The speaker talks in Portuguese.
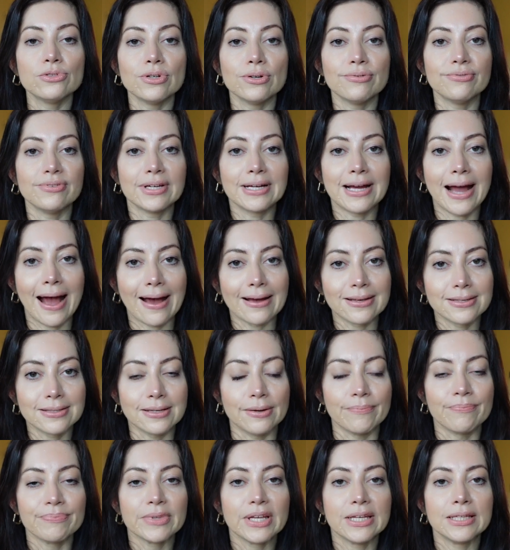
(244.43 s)
de
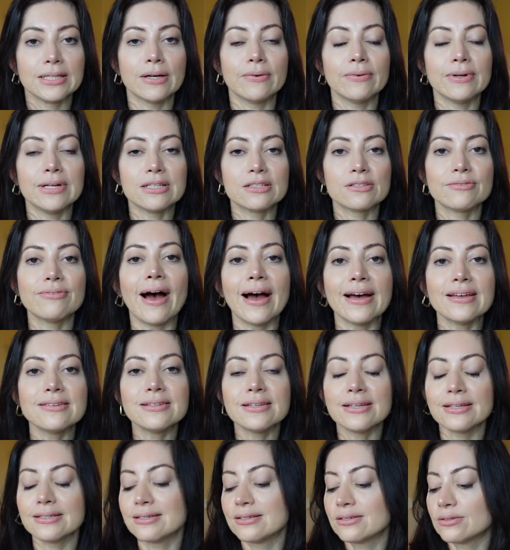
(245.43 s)
eficácia. Então, eles
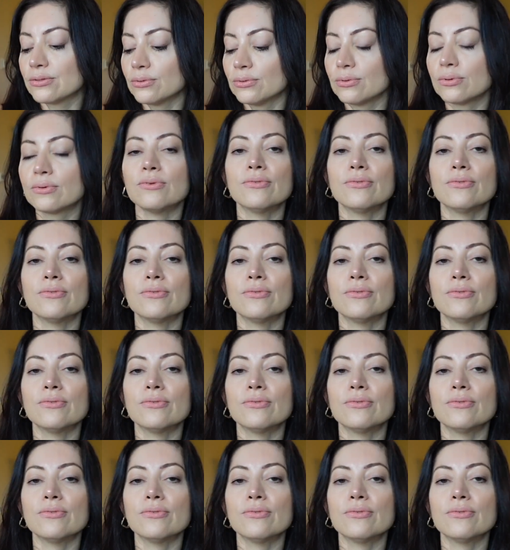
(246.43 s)
fazem esse estudo